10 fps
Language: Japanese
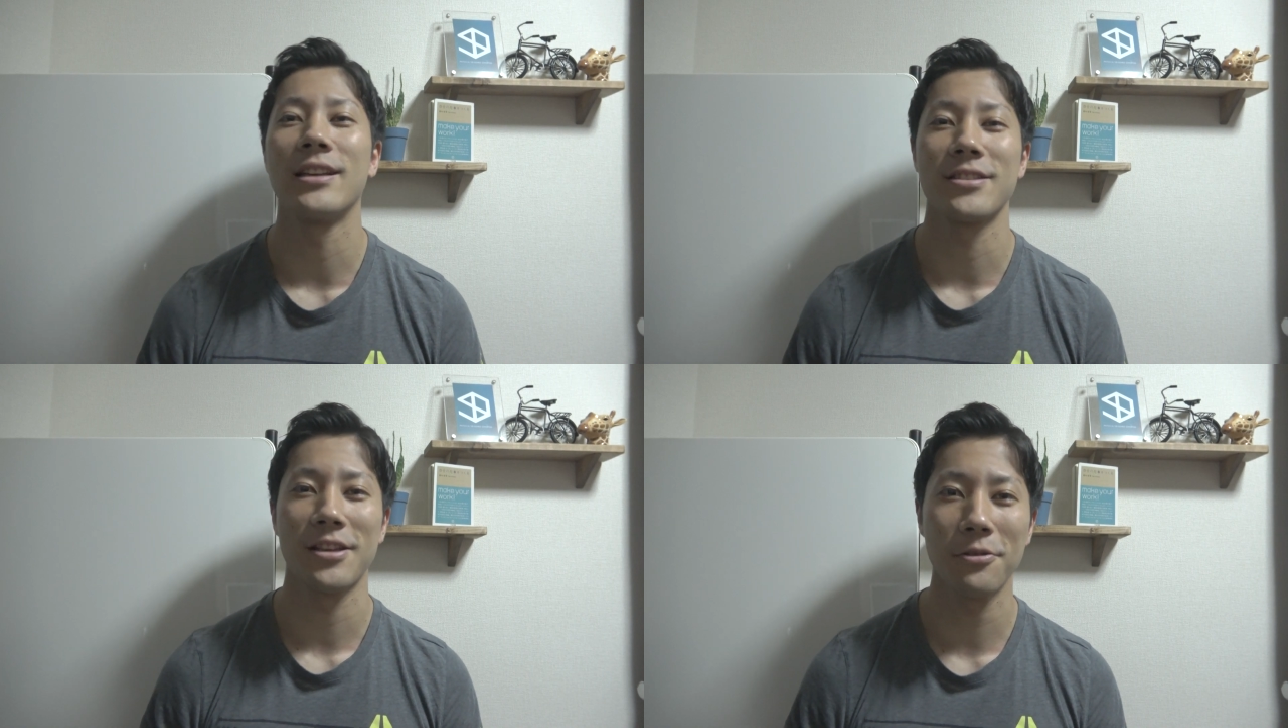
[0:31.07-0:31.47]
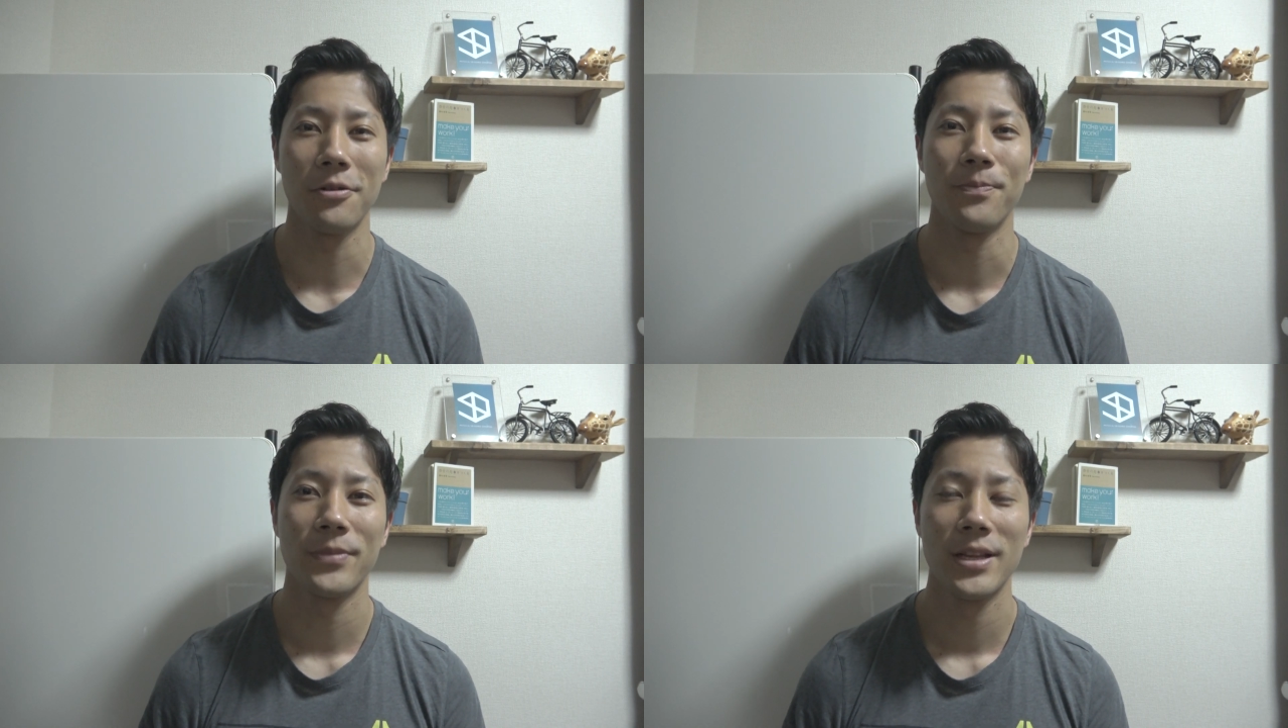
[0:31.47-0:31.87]
たんですけ
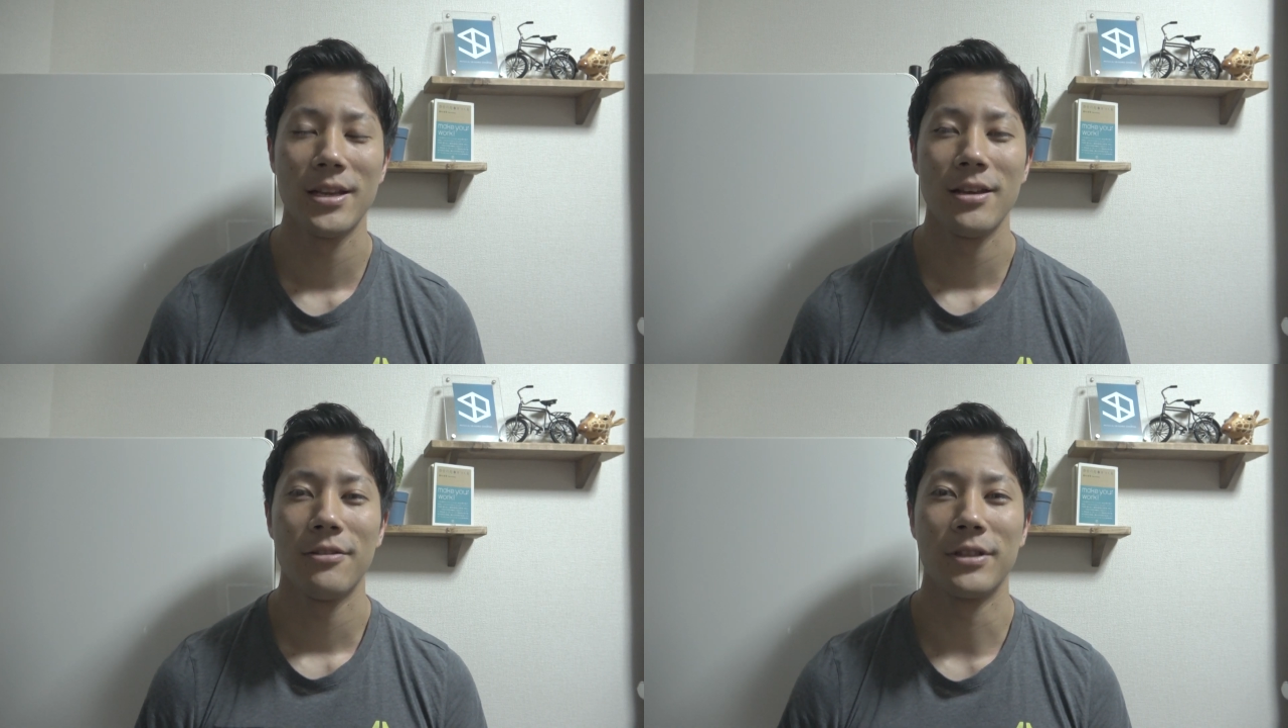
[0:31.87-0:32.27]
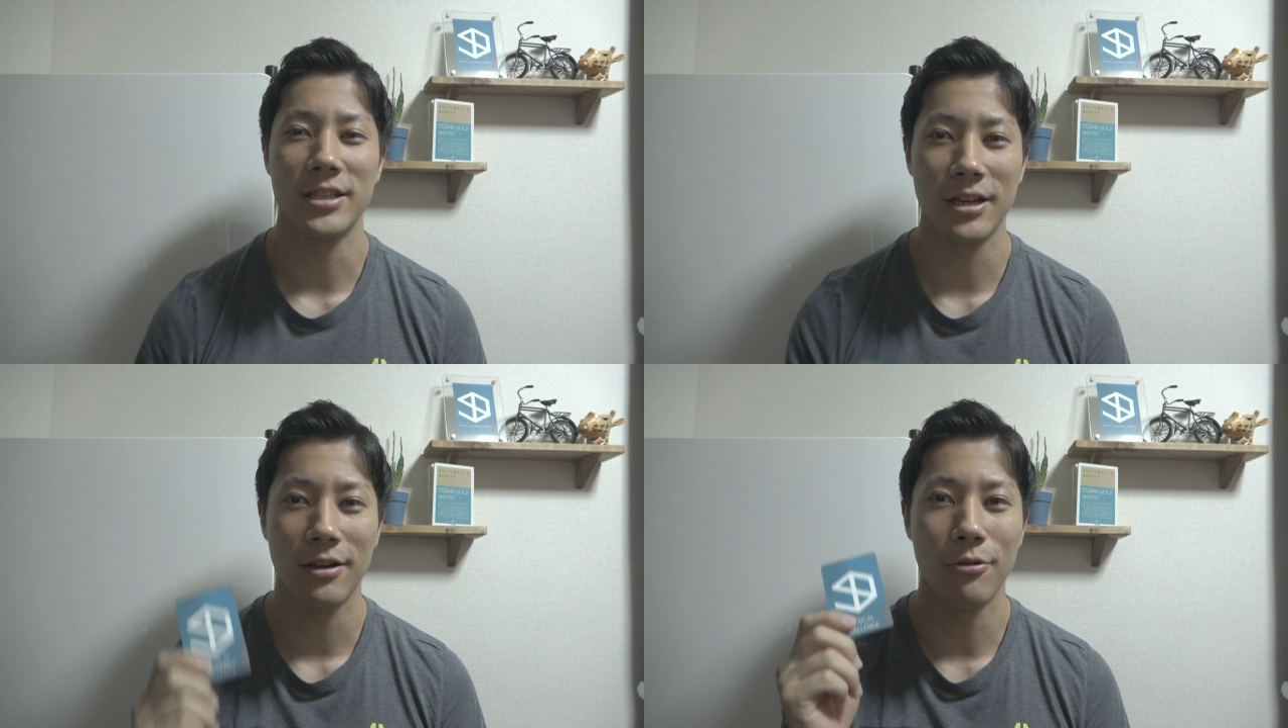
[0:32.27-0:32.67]
ど
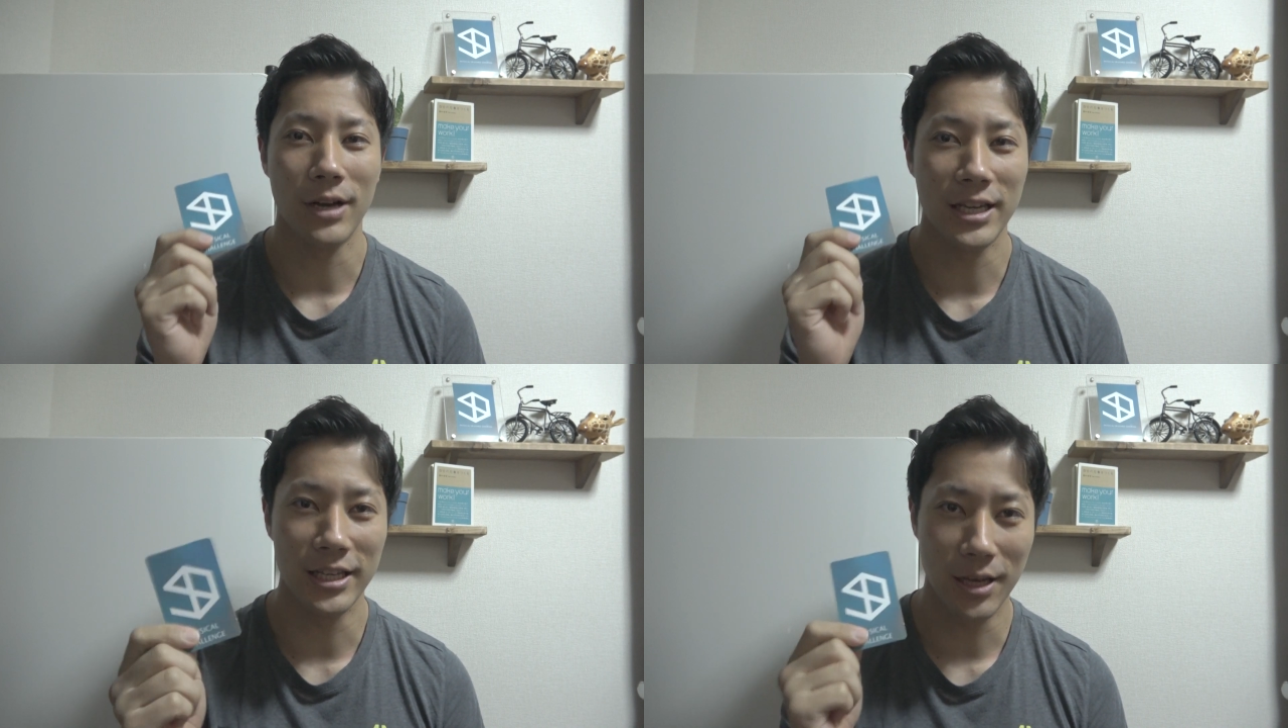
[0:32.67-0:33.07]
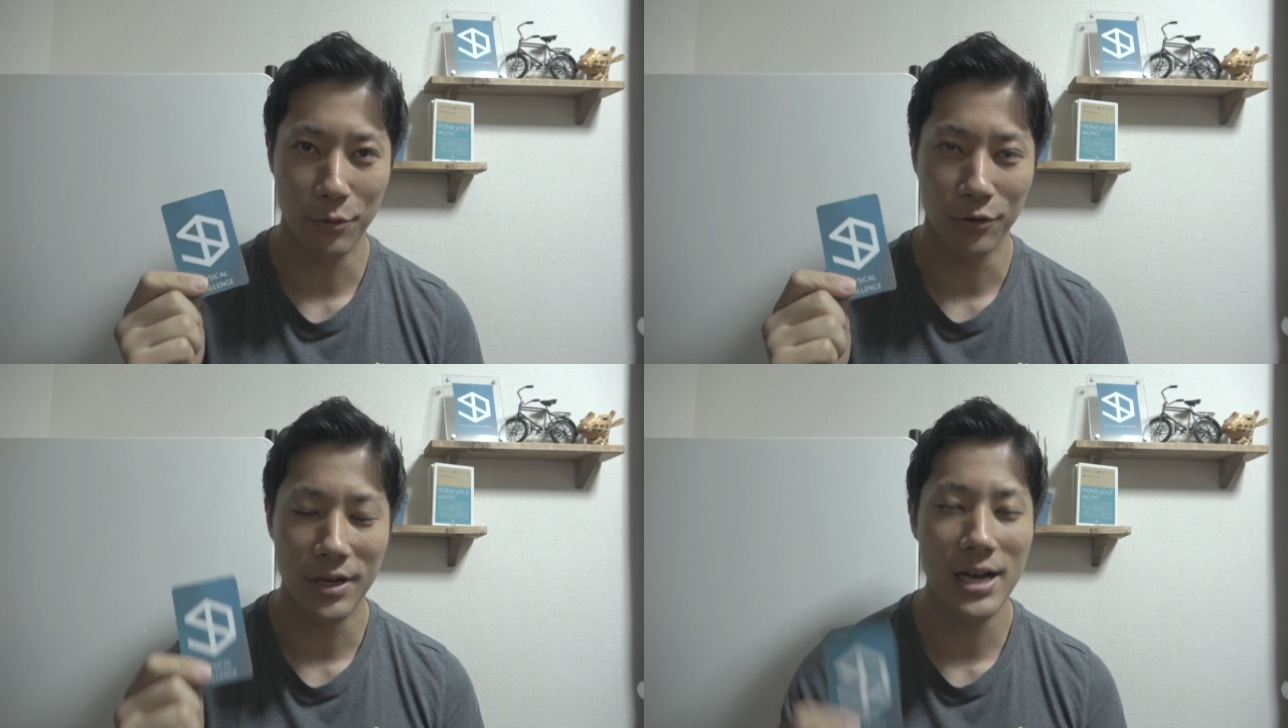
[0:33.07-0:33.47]
私が今回弾いた
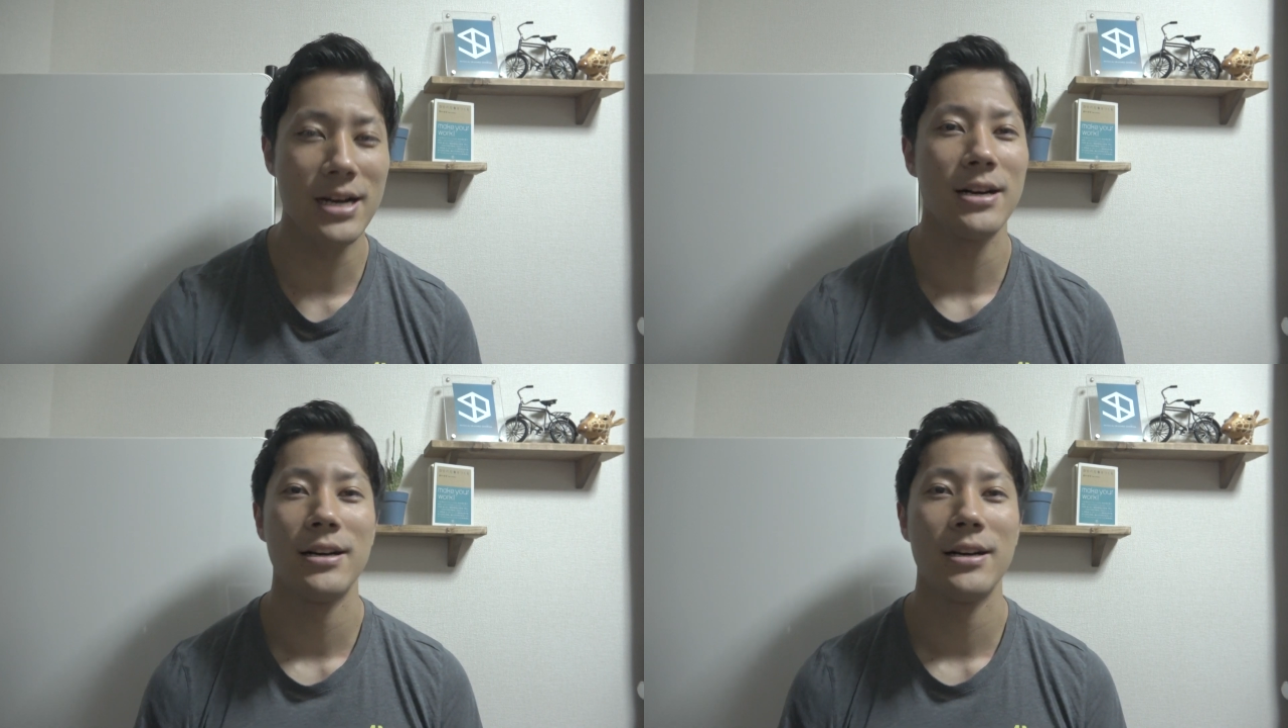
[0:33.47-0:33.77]
ものが